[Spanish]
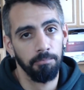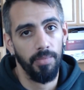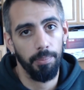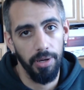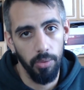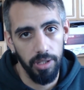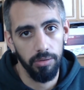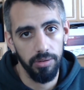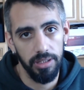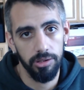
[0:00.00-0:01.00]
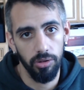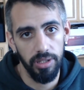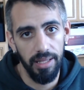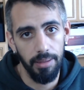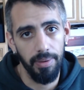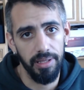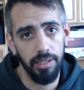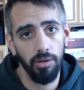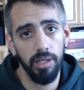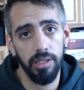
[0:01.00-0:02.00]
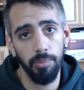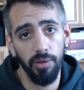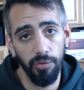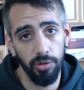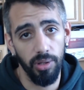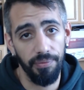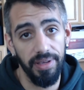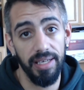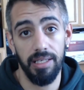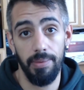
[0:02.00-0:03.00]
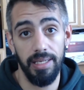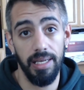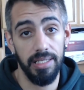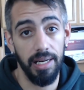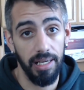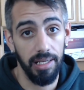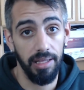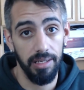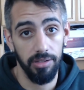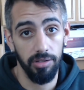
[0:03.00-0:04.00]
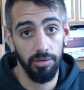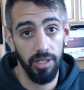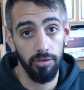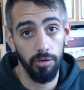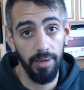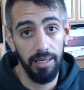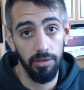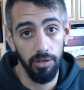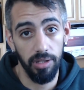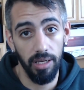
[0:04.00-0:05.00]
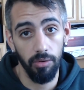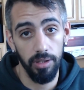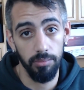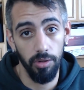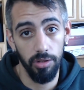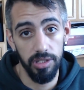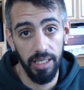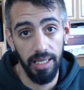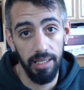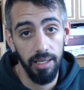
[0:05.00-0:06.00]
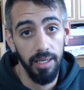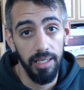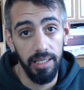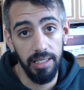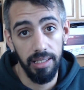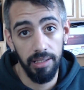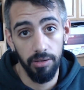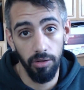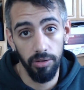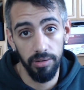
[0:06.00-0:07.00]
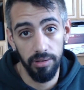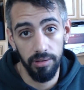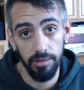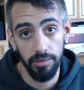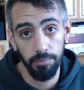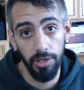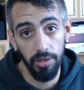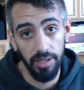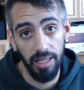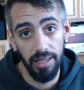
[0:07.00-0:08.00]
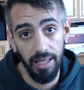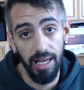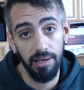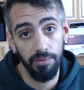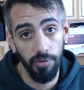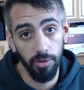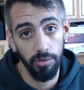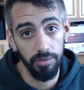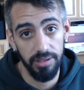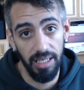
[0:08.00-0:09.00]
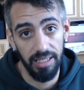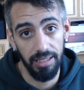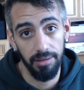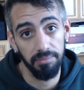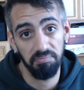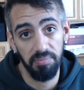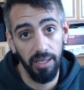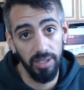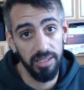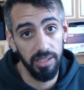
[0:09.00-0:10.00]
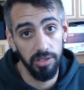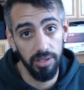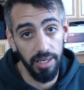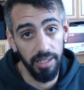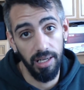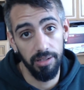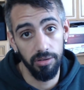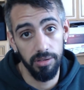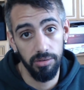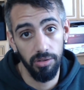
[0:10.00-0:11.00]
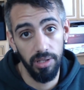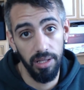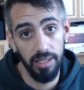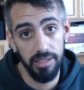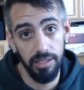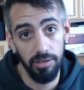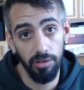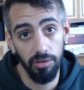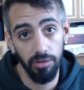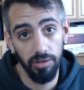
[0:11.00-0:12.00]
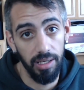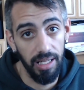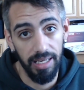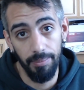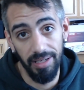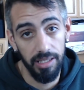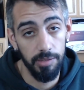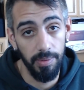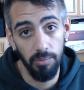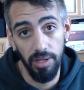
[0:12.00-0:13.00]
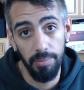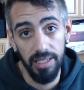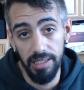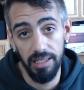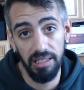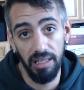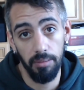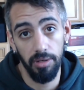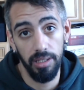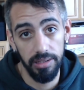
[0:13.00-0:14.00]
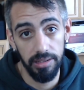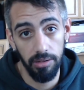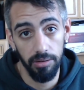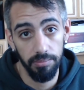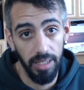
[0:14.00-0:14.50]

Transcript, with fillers: Pero bueno, esto ya dependiendo del tipo de fotografías que vayas a realizar. Yo de normal lo tengo en modo single y con prioridad al foco, ya que para una sesión de retratos no necesito que la cámara dispare muy deprisa ni nada por el estilo.